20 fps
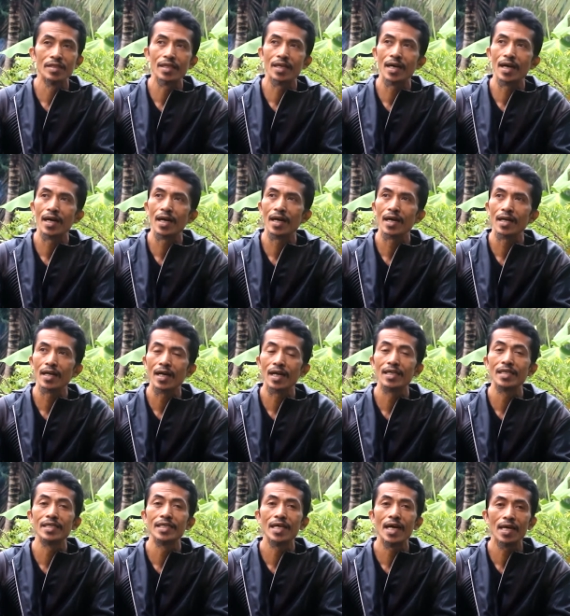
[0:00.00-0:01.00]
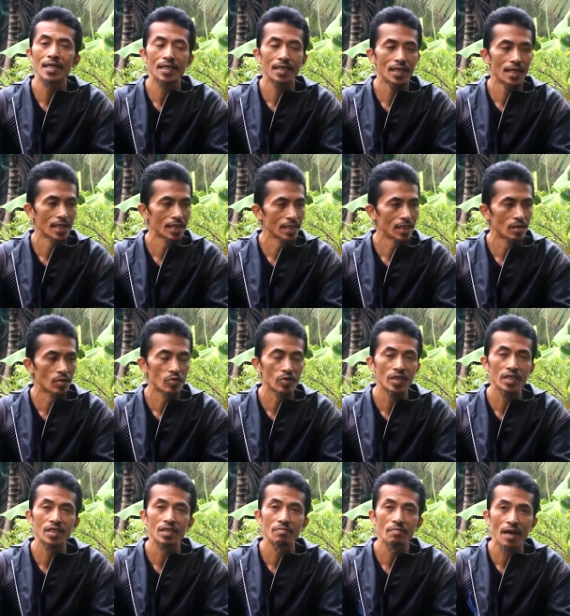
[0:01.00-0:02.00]
Jika kalian lagi
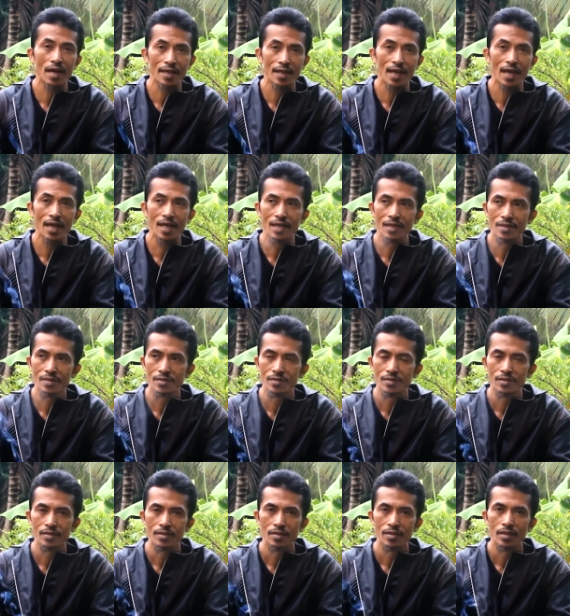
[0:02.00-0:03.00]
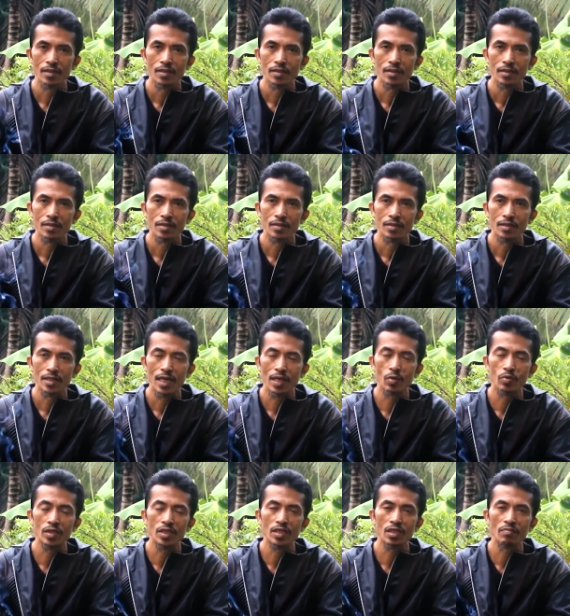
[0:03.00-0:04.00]
kondisi marah nah
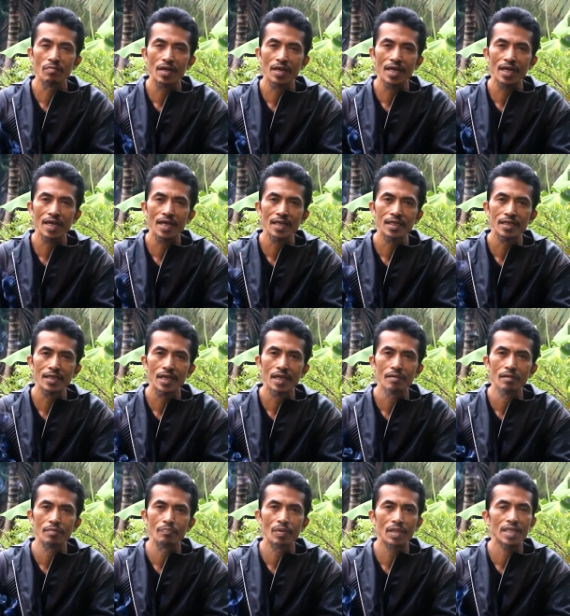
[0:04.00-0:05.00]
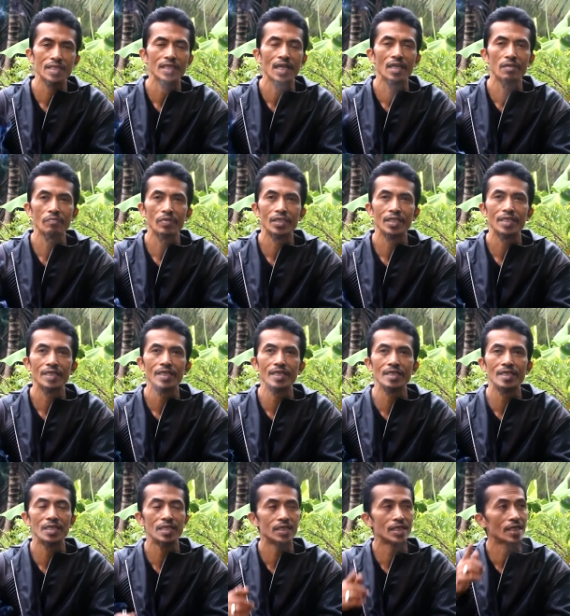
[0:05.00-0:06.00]
kondisi marah kalian pada saat berdiri
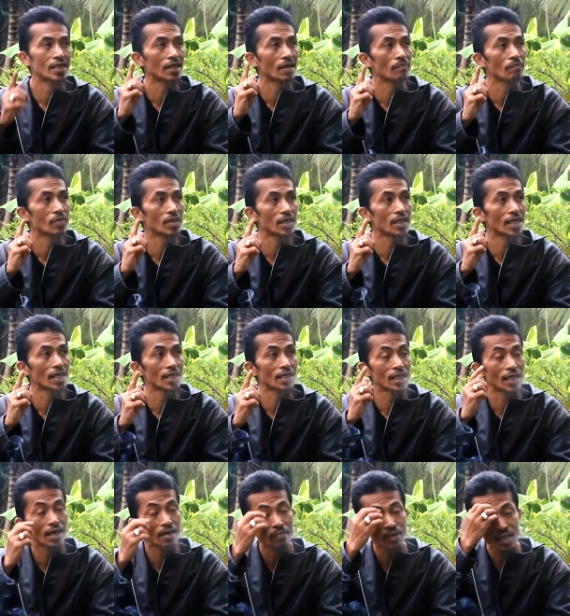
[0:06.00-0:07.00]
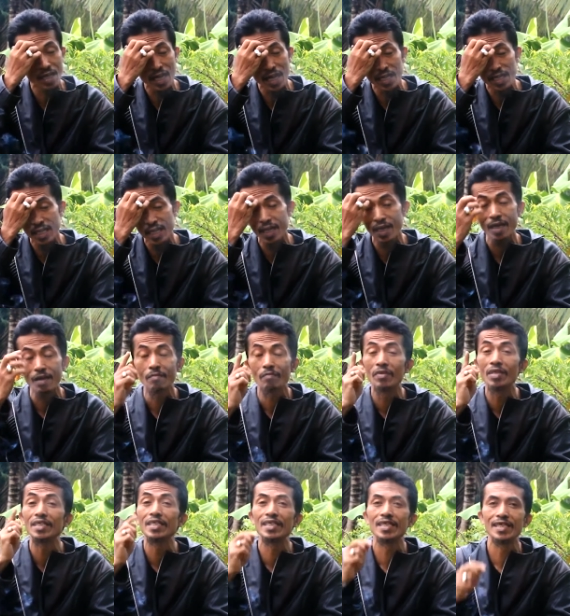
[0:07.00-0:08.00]
jadi sikap kita ketika marah adalah
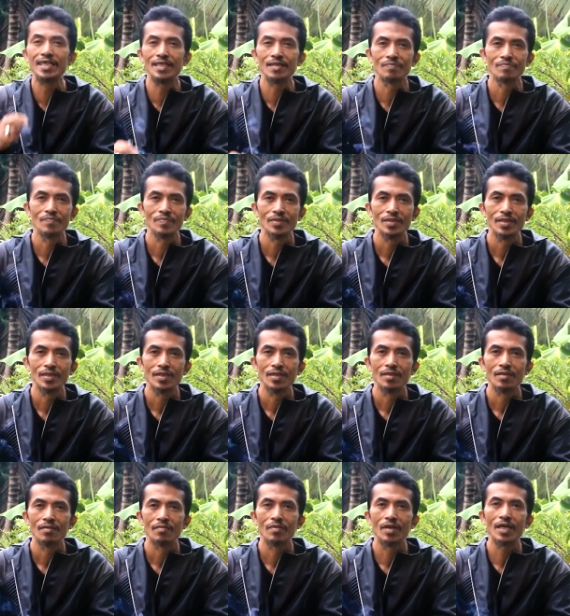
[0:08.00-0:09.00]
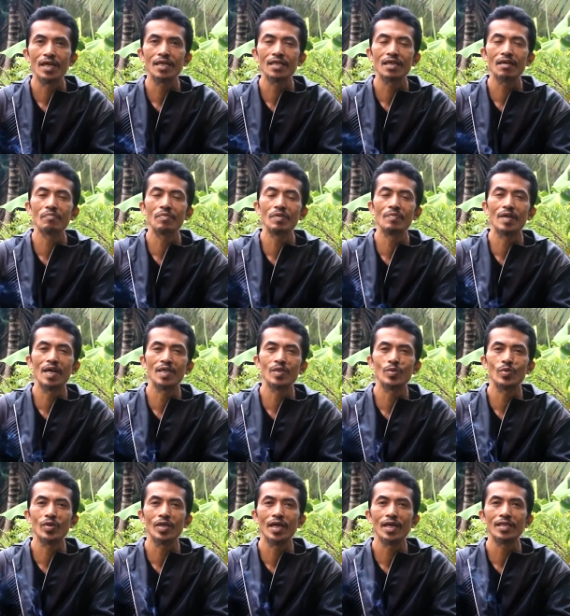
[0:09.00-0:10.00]
berdiri maka Nabi
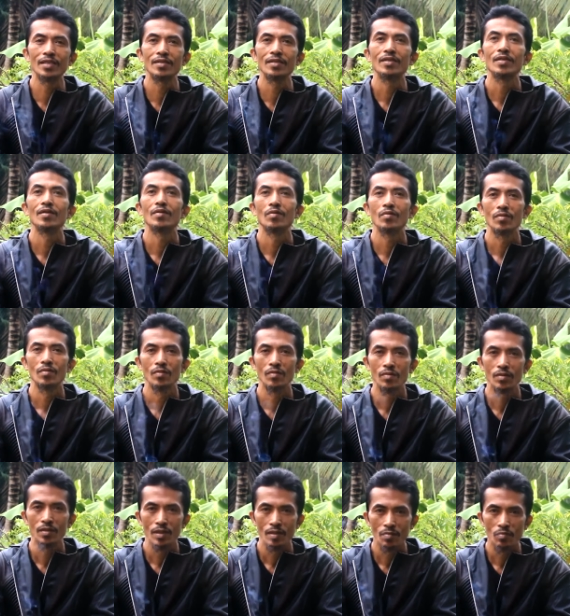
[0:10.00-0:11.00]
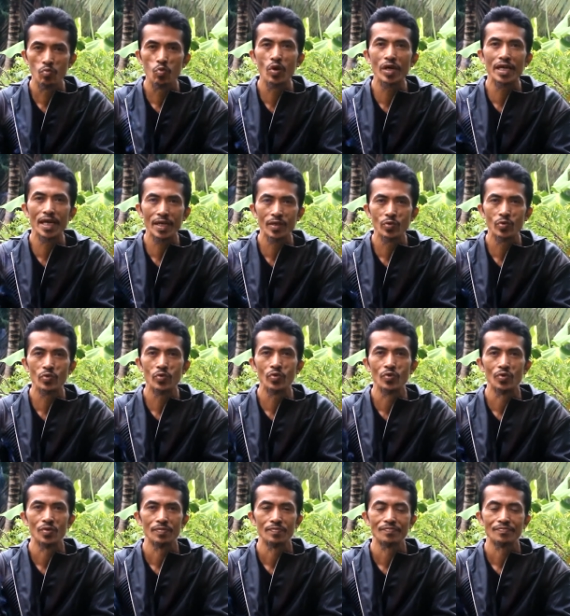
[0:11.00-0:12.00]
menganjurkan buatlah
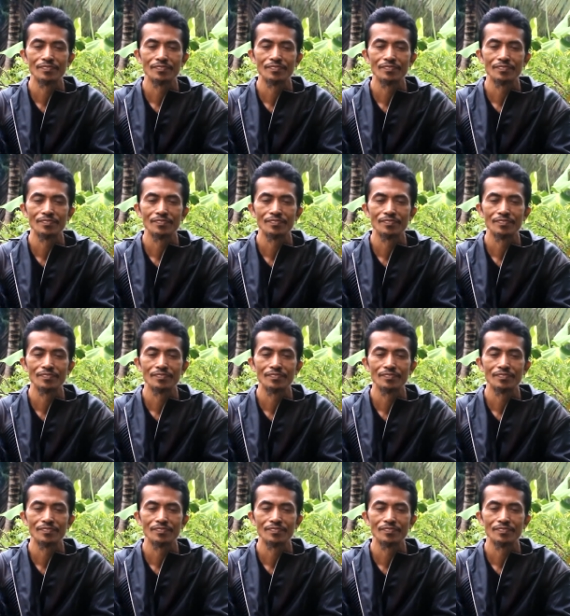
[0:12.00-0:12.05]
duduk